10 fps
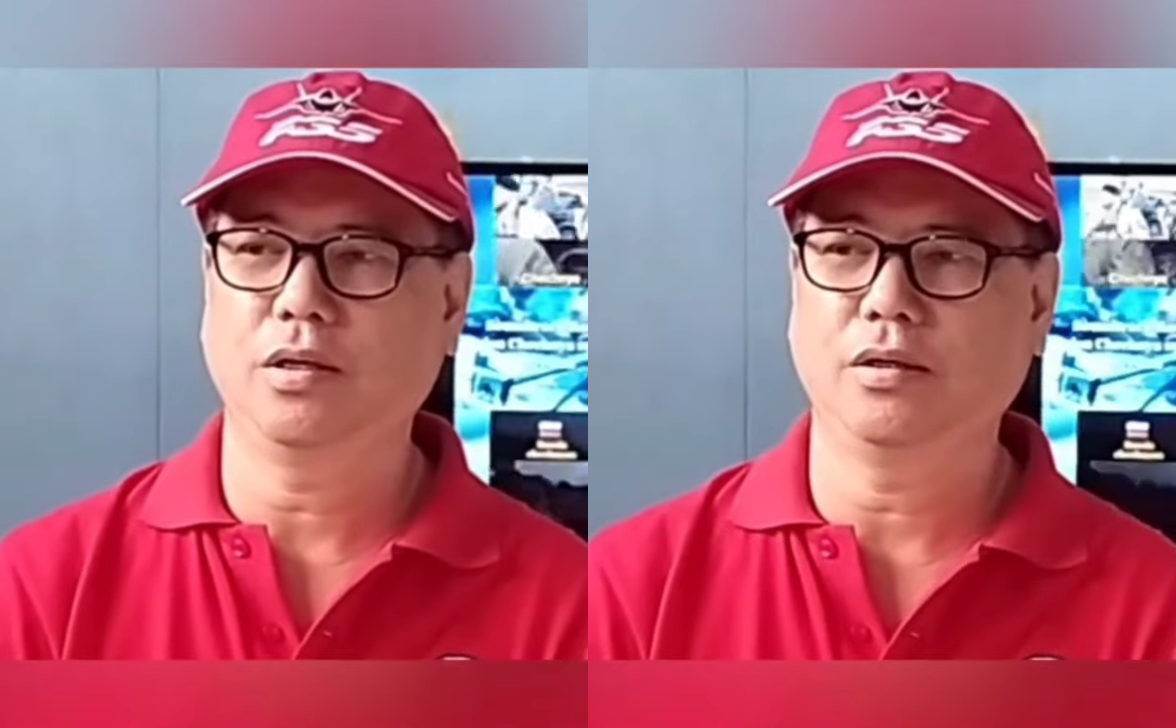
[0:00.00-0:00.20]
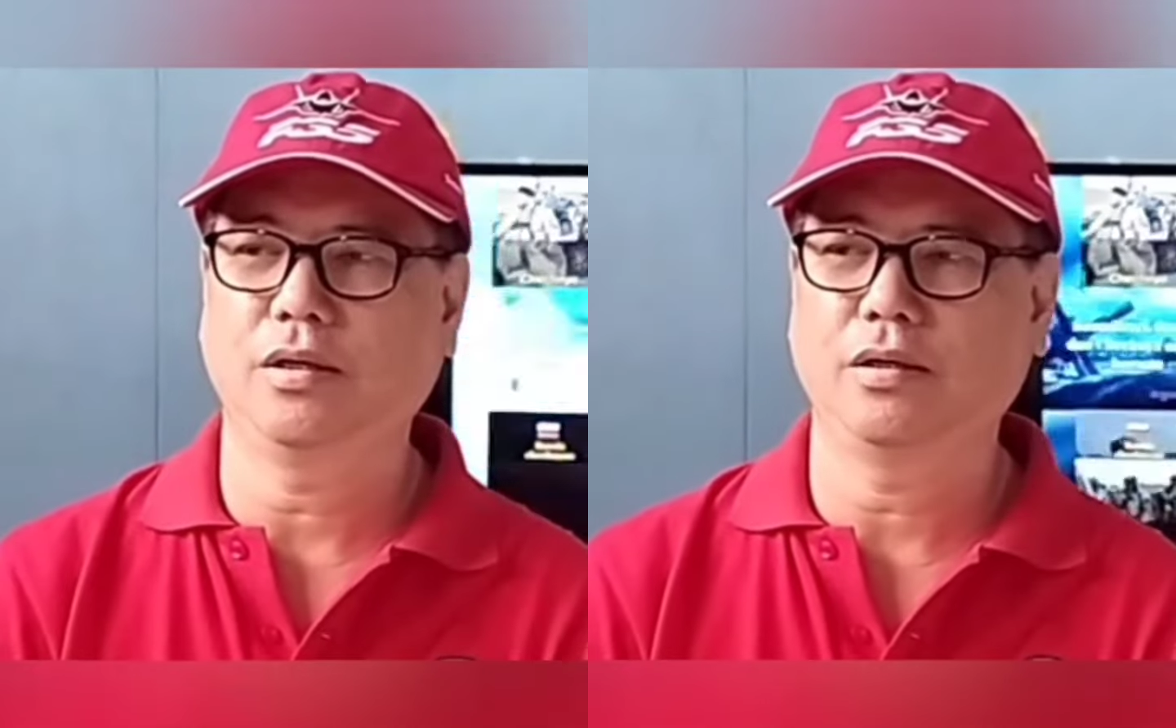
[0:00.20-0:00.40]

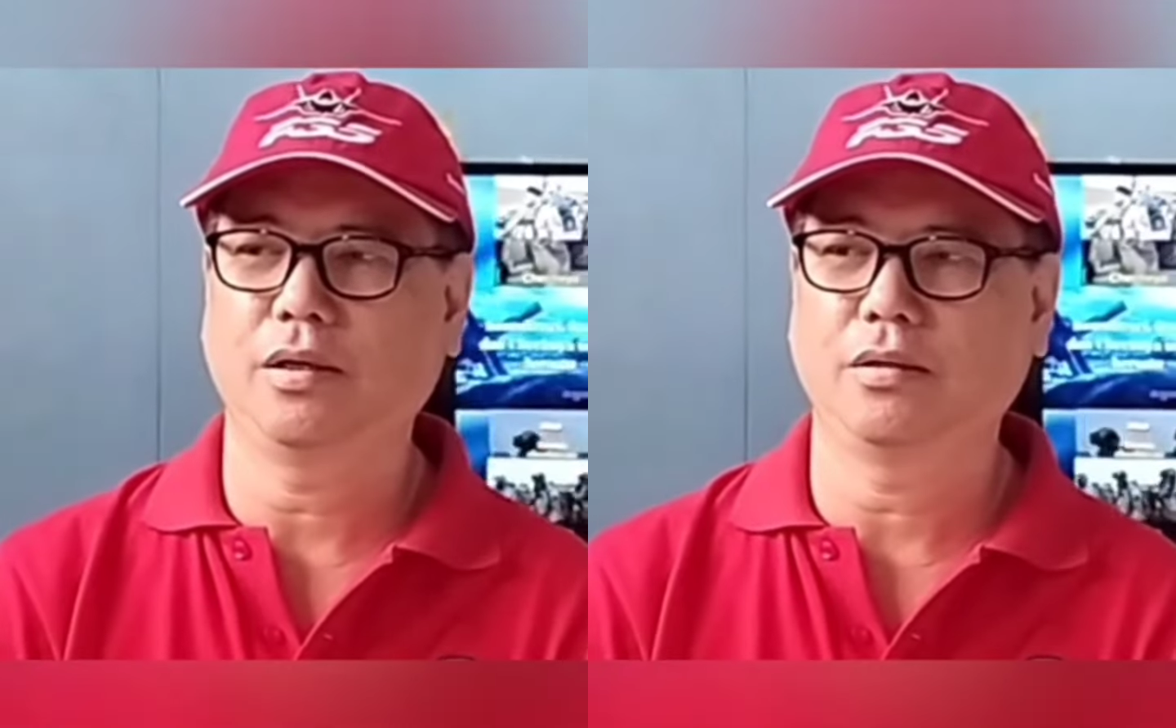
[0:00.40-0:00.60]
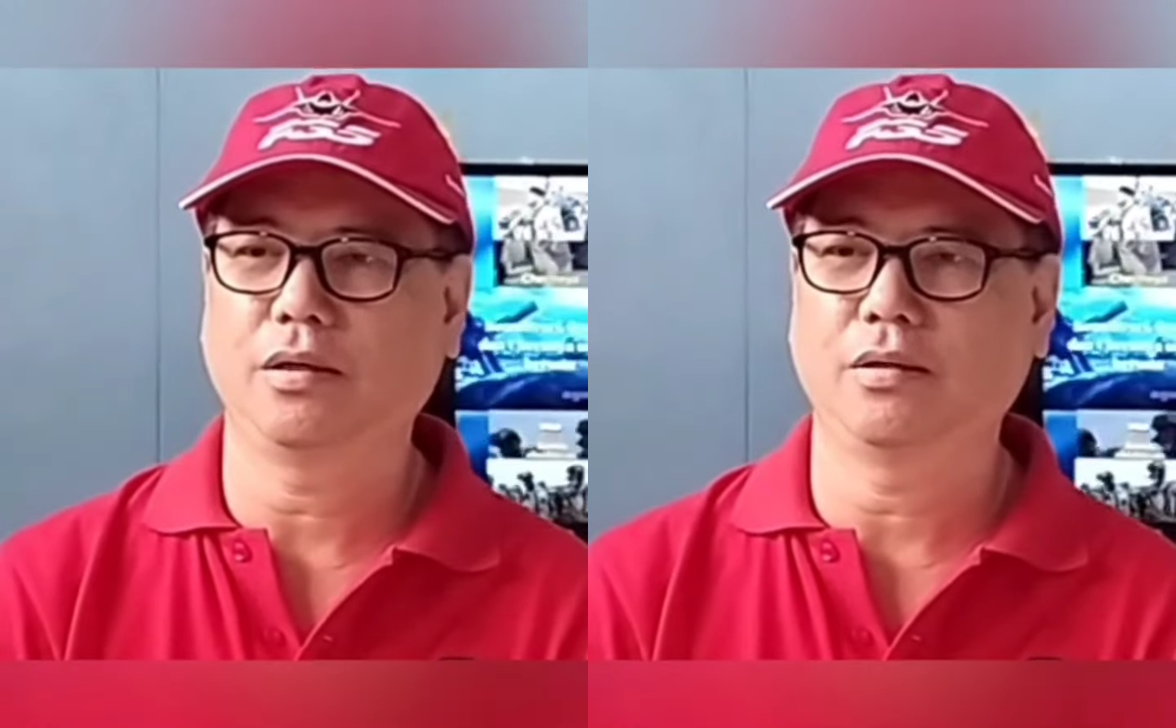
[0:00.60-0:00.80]
乌克
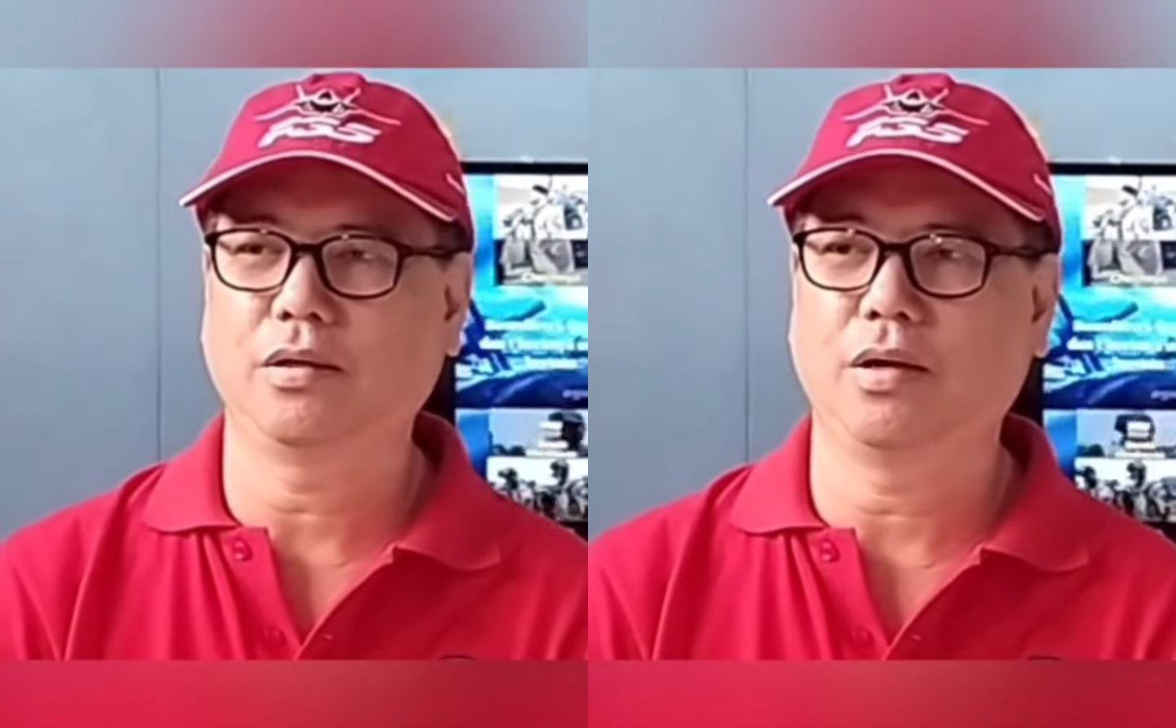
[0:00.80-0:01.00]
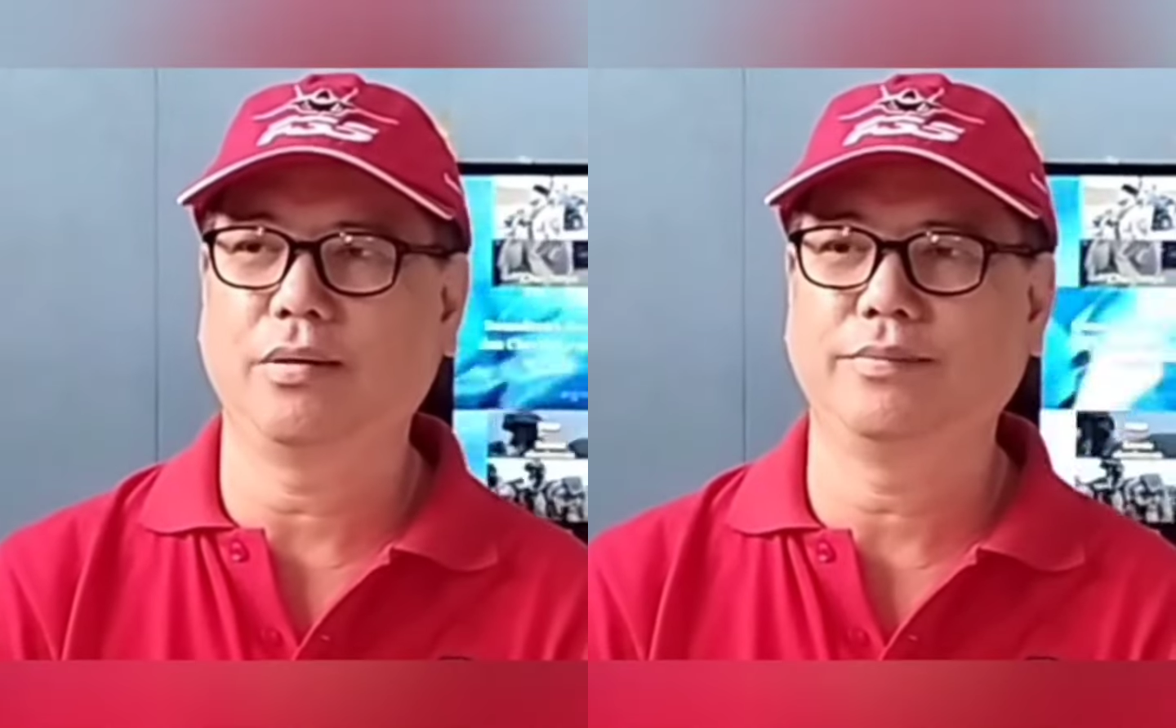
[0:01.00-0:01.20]
兰的
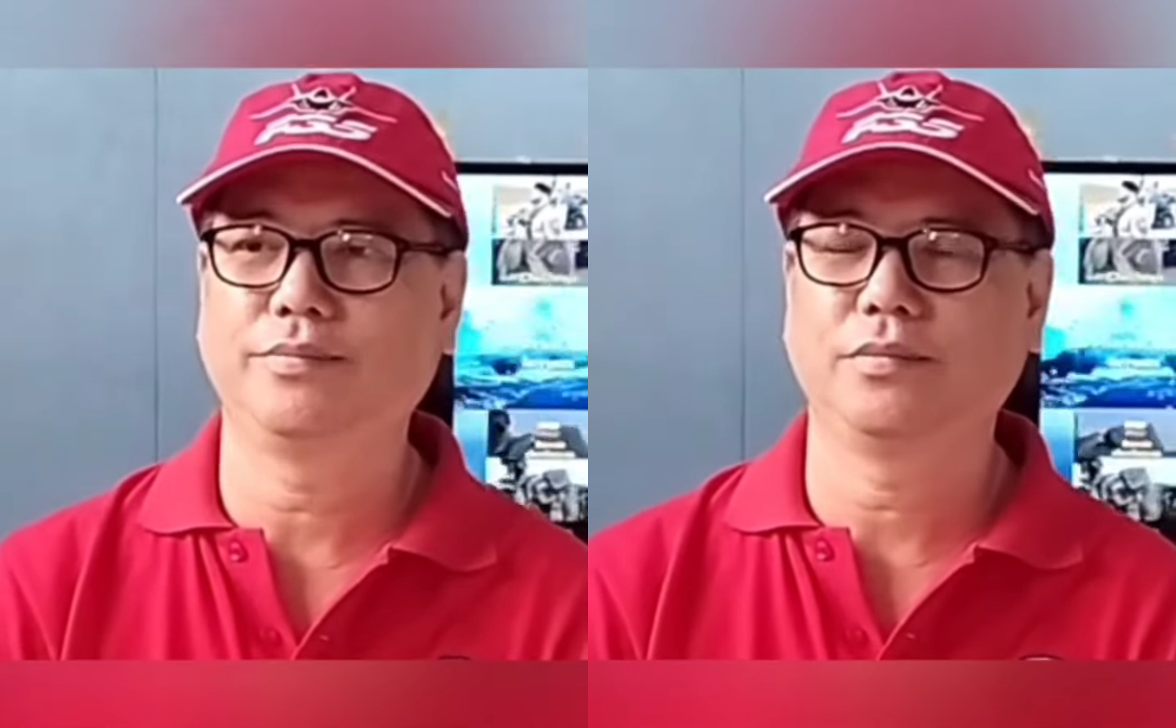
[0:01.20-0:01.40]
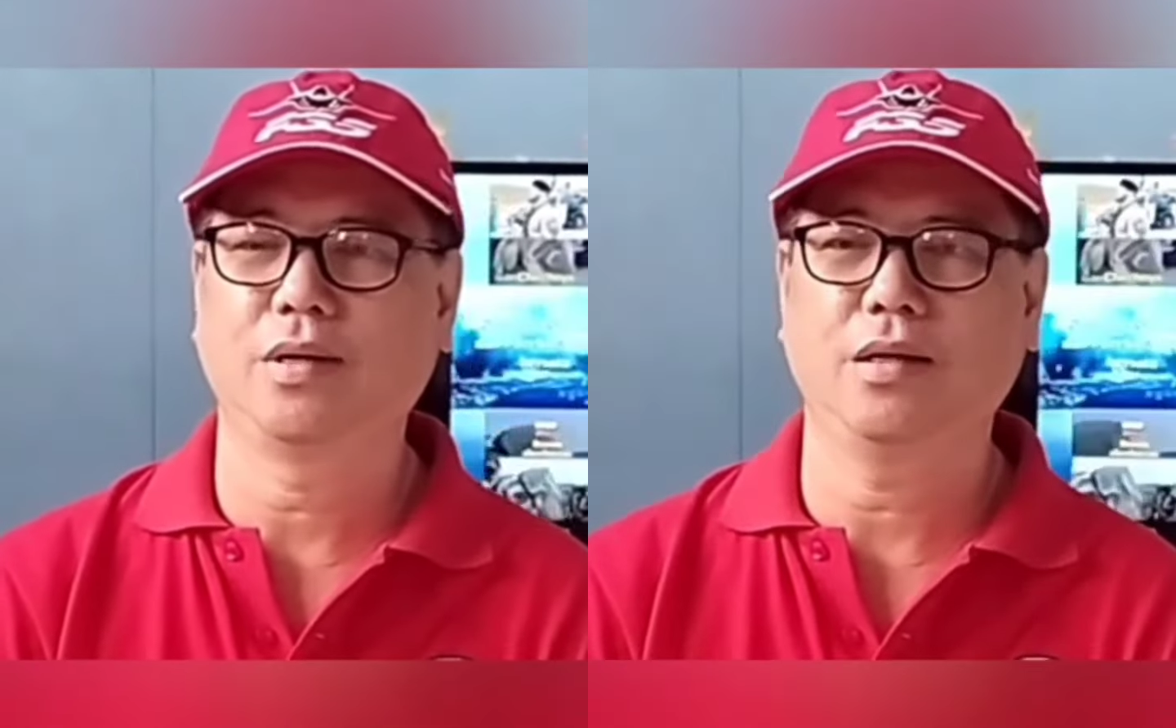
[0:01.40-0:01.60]
军
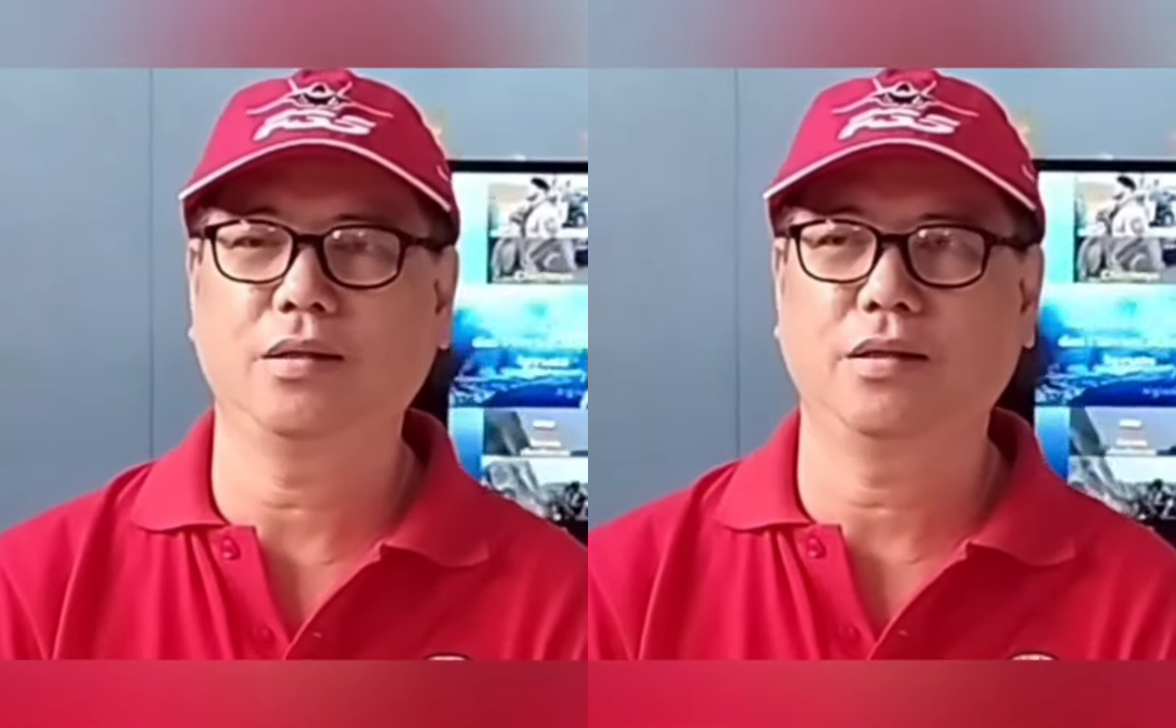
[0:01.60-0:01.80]
事